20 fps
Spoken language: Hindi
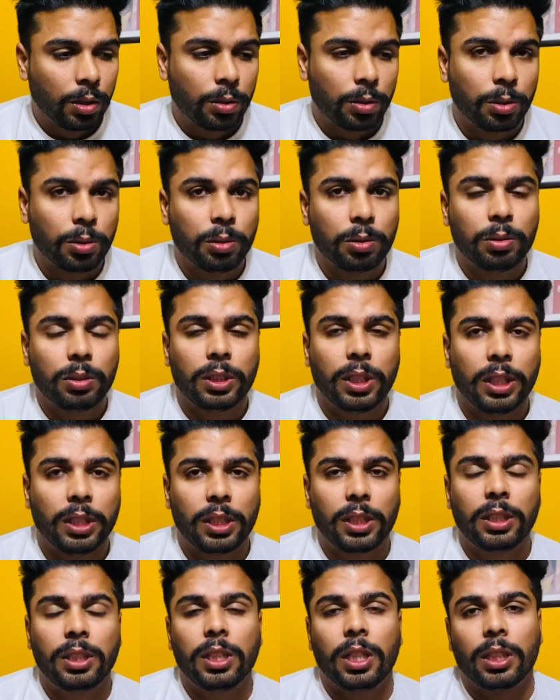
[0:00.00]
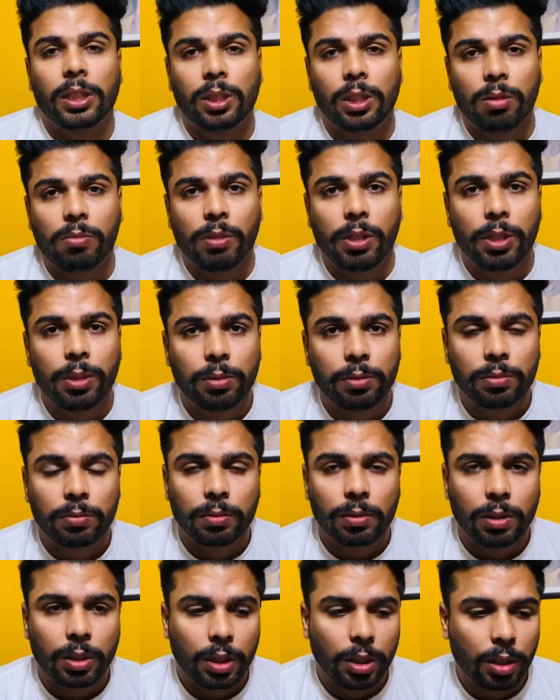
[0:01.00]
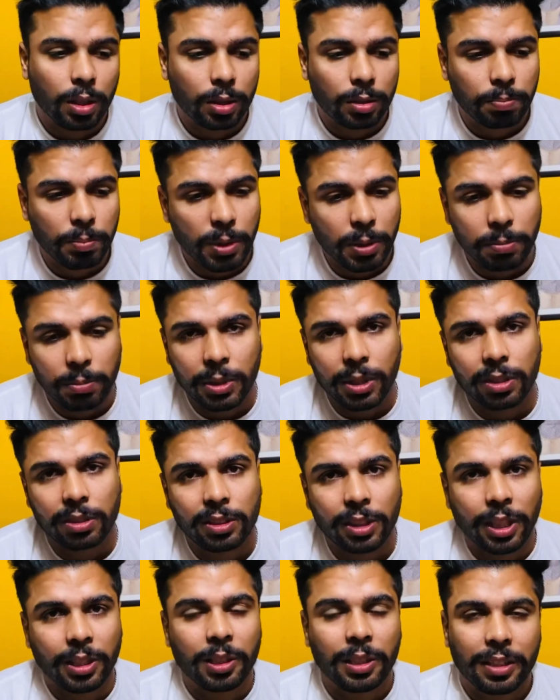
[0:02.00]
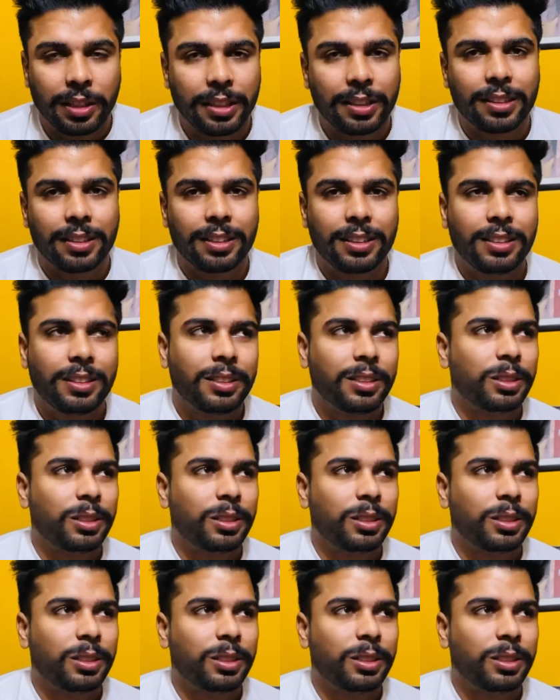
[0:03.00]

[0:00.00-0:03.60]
सो so, ये थी जी आज की वीडियो पीपीआर ज़्यादा नहीं आई